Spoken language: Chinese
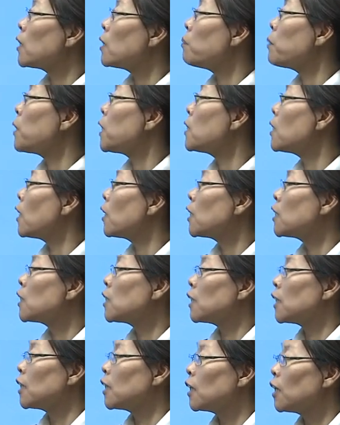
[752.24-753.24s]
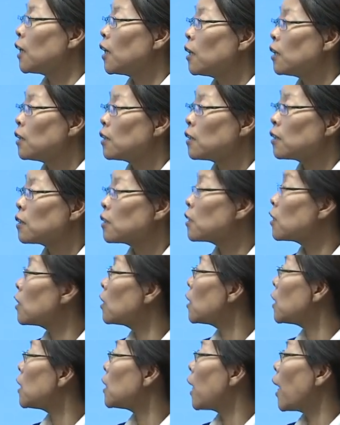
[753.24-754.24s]
体拼成的几何
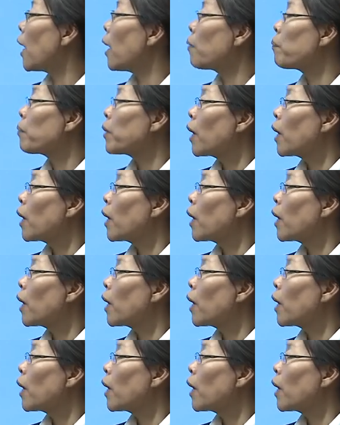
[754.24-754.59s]
形体啊，